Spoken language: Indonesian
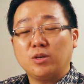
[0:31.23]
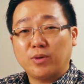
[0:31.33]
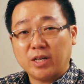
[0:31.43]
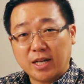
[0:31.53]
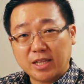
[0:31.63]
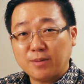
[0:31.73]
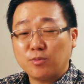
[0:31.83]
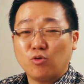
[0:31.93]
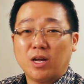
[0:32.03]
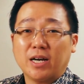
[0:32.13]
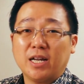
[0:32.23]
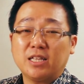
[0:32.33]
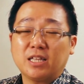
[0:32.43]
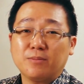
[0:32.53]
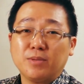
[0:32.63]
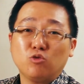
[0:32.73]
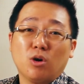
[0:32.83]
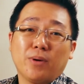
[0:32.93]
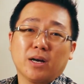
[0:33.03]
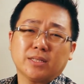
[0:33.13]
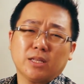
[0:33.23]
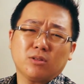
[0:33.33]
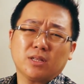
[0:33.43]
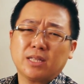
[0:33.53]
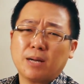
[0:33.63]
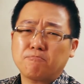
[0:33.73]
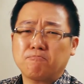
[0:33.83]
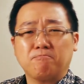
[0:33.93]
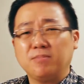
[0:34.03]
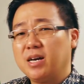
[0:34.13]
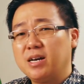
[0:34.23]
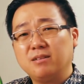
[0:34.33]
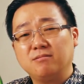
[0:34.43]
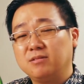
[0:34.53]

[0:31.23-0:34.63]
diperingatkan berulang kali tetapi dua bangsa itu tetap ya